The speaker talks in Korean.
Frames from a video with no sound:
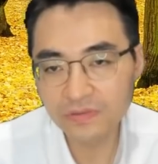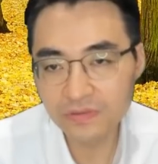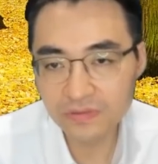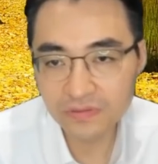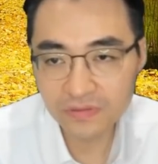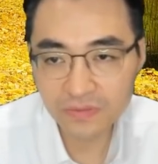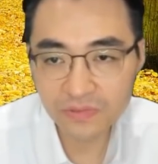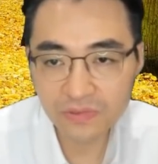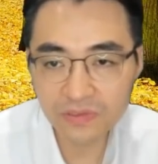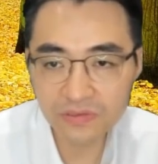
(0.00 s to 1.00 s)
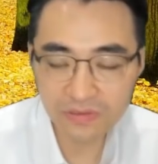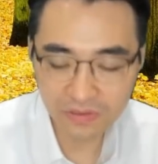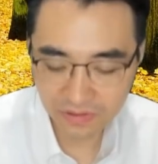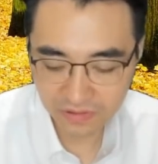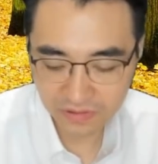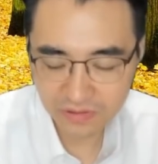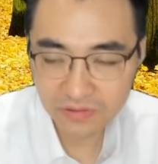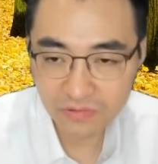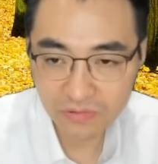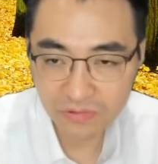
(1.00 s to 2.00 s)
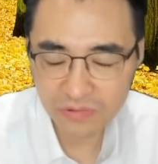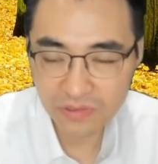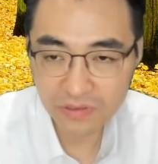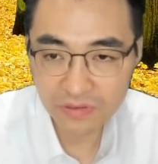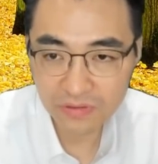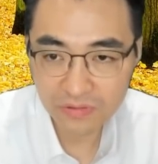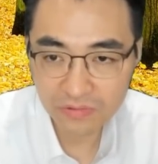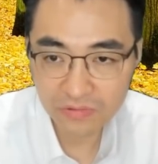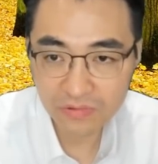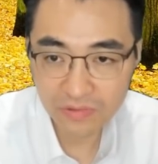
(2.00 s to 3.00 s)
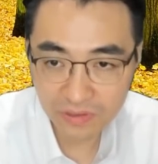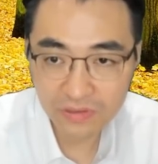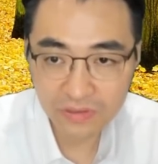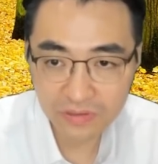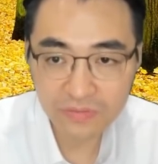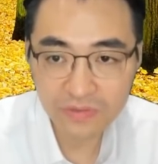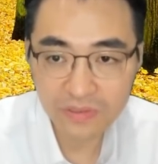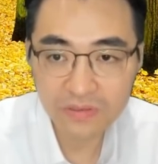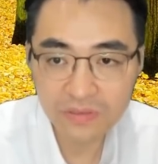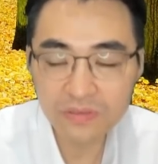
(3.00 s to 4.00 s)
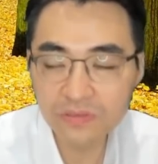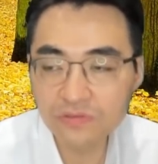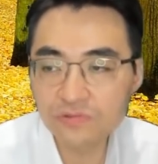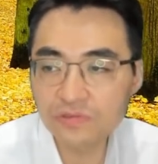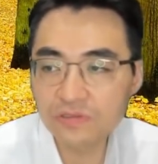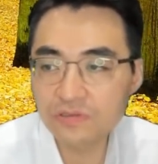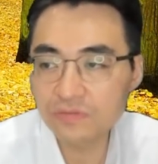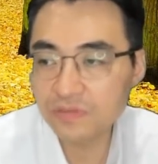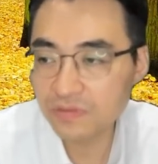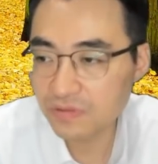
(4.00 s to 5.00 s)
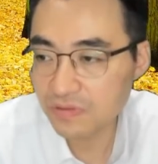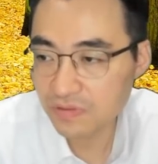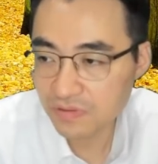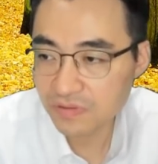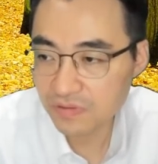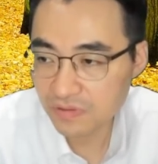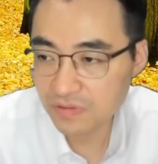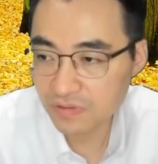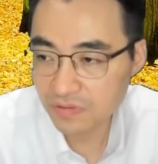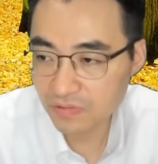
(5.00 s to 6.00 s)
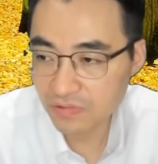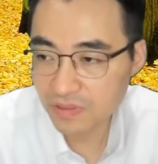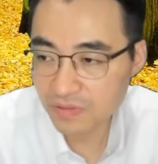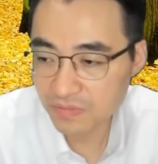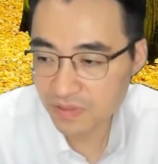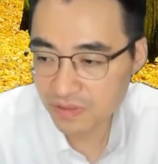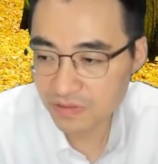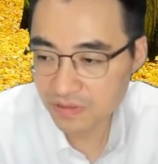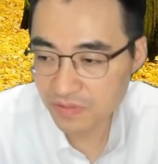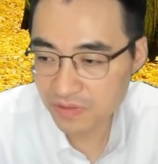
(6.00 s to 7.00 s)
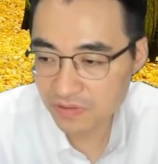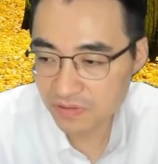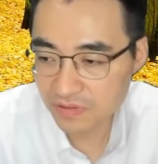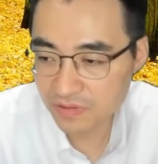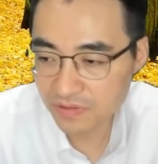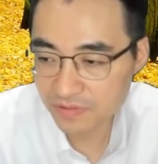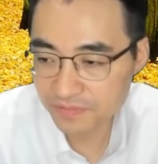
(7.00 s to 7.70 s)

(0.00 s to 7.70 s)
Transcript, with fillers: 아무튼 삼성 SDI는 오늘 괜찮았습니다. 주가 흐름. 예. 오랜만에 진짜 반등 나왔어요.